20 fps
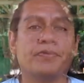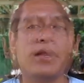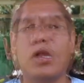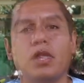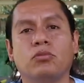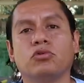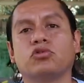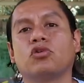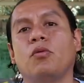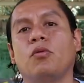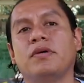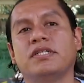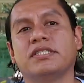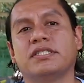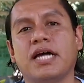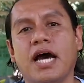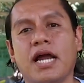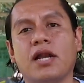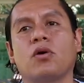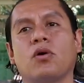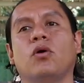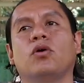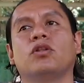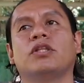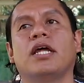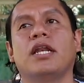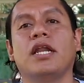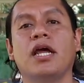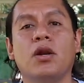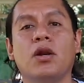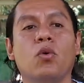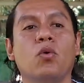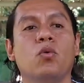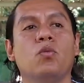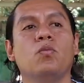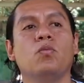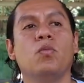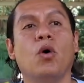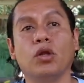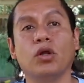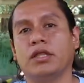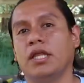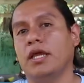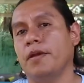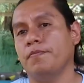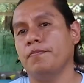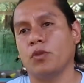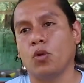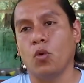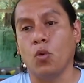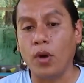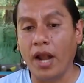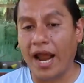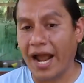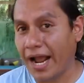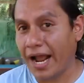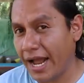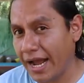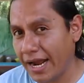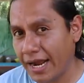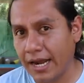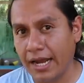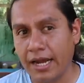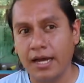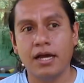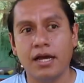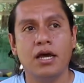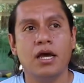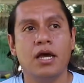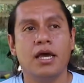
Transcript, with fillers: podemos comenzar con tener un bote, una caja,